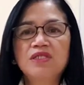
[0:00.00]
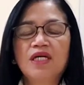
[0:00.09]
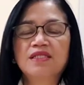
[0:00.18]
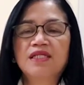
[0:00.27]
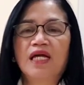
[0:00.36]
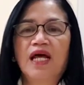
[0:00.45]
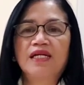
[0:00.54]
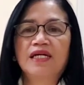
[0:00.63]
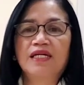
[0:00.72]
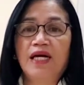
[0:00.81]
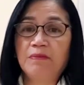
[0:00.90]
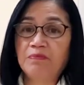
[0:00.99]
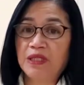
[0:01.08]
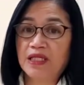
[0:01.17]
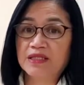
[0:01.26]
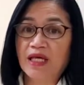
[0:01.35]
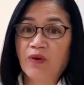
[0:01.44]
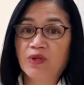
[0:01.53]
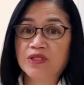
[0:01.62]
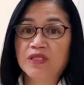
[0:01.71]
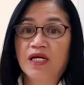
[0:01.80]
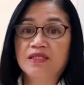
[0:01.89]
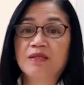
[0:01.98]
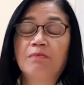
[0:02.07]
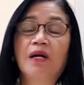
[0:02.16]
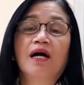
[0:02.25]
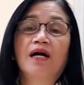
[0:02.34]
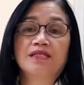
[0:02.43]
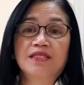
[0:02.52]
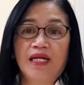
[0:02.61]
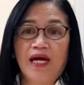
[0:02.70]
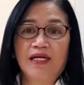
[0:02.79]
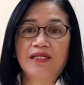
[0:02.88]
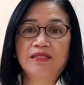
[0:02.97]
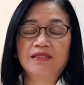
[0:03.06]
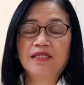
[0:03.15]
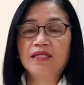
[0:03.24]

sa kasalanan ay pinatawad na sa mga kasalanan